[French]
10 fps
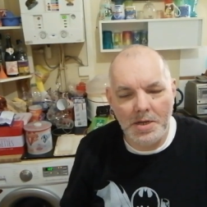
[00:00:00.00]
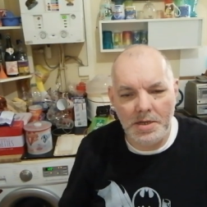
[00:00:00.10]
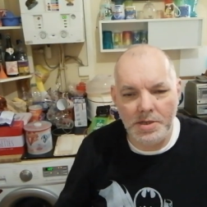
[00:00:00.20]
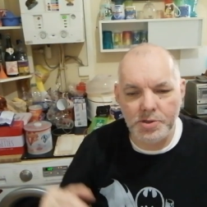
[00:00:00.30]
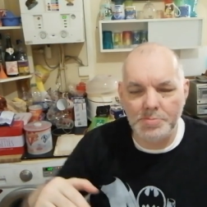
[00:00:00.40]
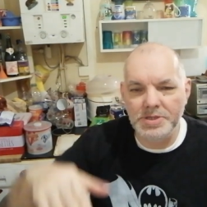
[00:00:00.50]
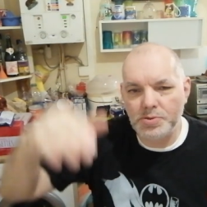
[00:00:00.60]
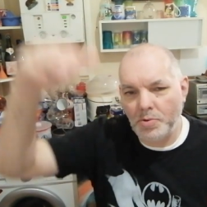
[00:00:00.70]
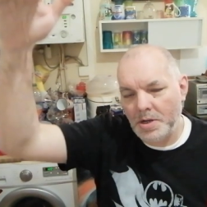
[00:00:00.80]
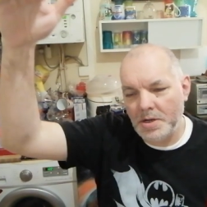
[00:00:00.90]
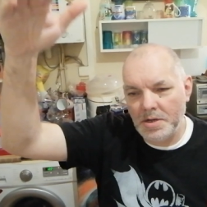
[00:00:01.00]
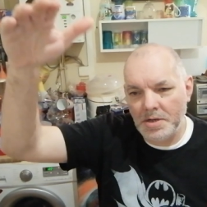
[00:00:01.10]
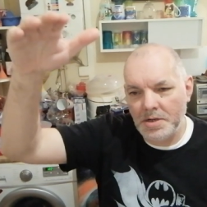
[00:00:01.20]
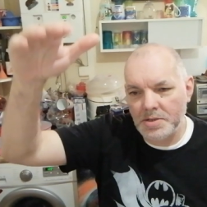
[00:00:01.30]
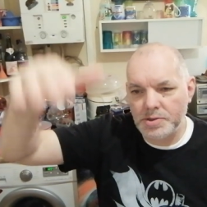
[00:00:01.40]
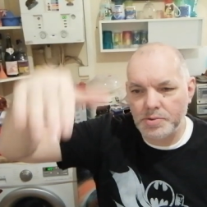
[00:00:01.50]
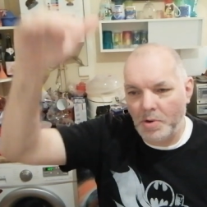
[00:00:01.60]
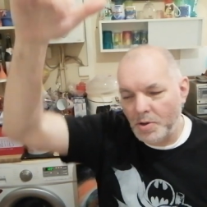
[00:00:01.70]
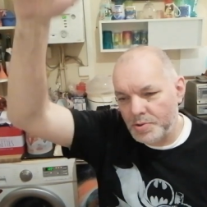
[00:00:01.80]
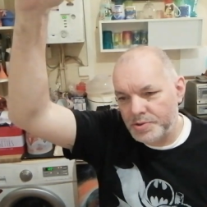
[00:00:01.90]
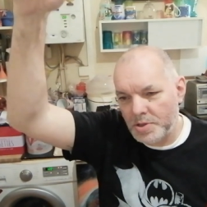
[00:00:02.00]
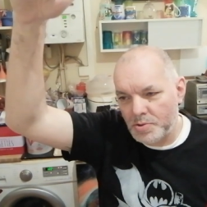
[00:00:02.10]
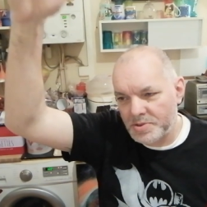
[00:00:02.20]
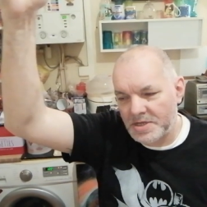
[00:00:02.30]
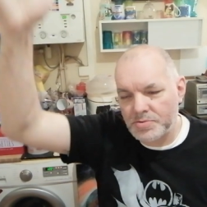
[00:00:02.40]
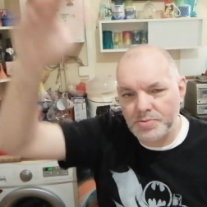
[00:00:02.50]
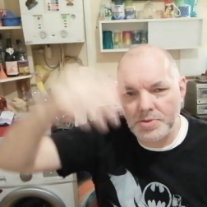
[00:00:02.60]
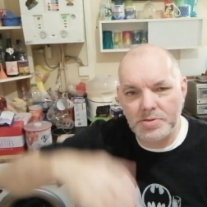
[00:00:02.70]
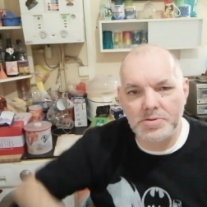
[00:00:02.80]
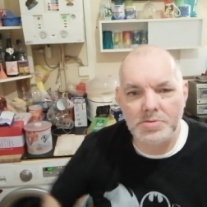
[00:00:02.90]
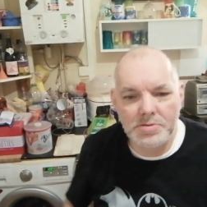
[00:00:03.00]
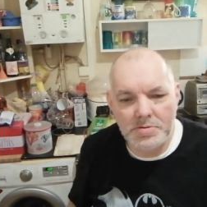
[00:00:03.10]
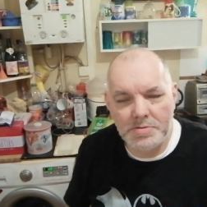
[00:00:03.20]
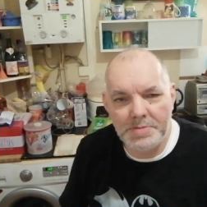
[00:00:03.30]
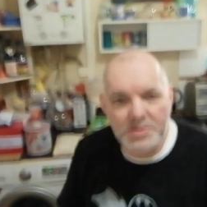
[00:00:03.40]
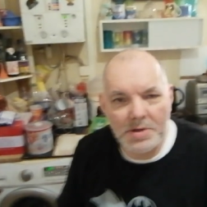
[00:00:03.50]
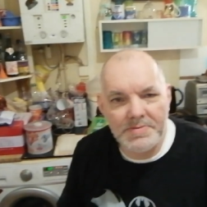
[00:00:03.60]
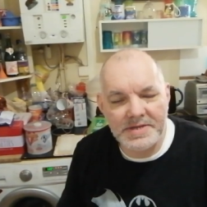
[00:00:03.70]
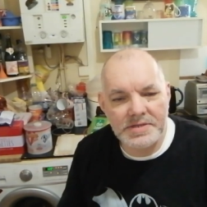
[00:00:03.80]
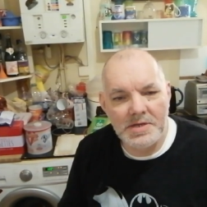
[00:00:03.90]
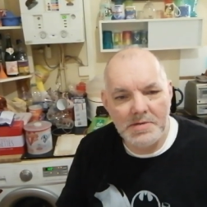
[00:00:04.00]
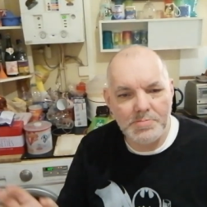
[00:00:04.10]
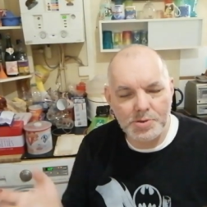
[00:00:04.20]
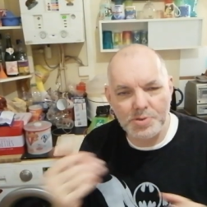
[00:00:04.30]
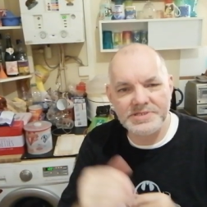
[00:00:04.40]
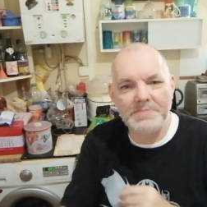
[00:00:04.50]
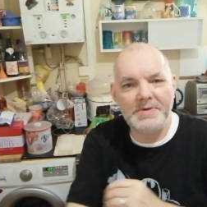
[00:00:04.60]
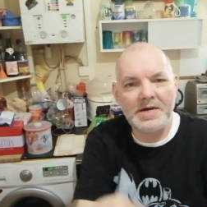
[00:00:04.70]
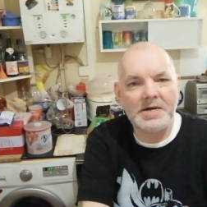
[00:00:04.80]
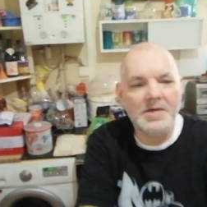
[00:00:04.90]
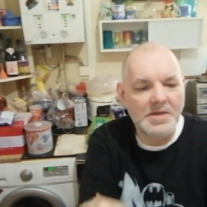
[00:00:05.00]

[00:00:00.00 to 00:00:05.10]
ils ont mis trois, trois hauteurs ou quatre hauteurs de badois verte pour que ça parte.